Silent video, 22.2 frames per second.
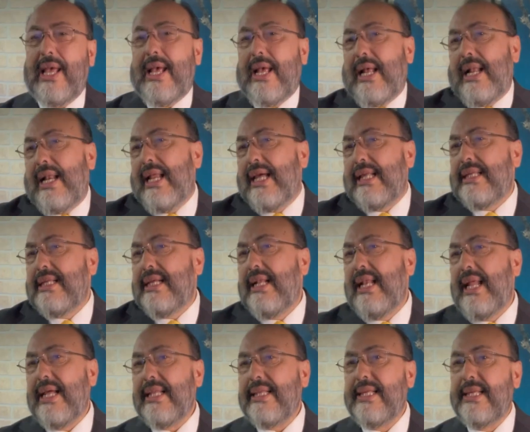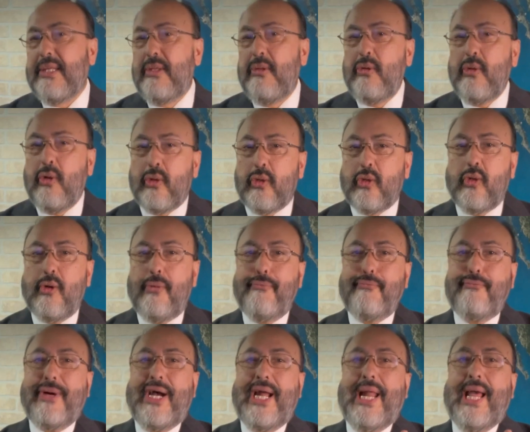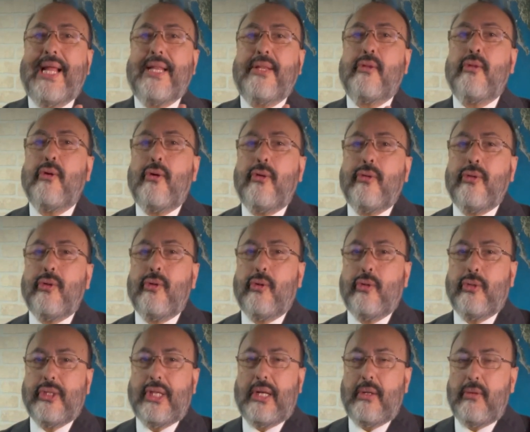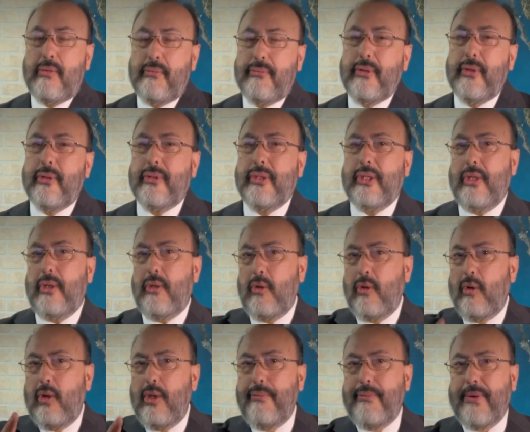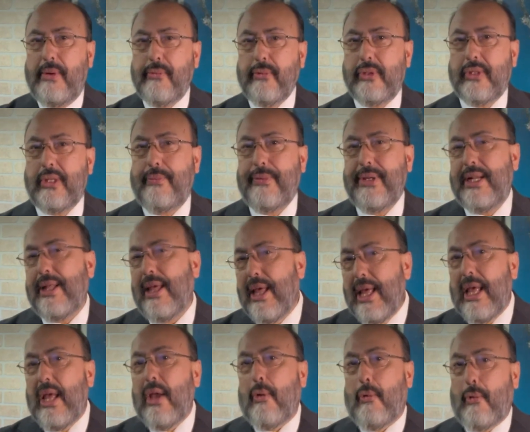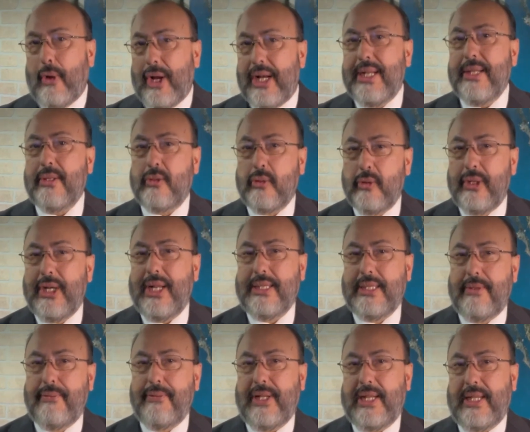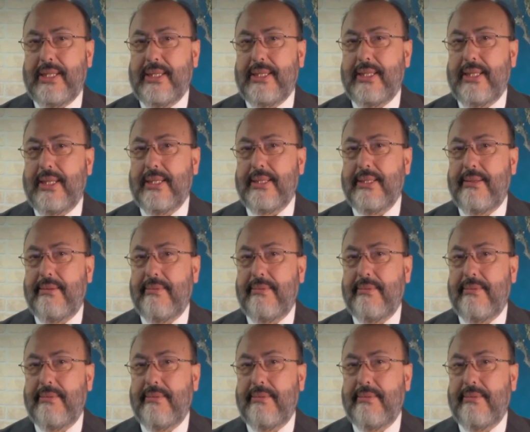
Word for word: Las clases no son para todos los alumnos y hoy vamos a ver cuáles son las diferencias.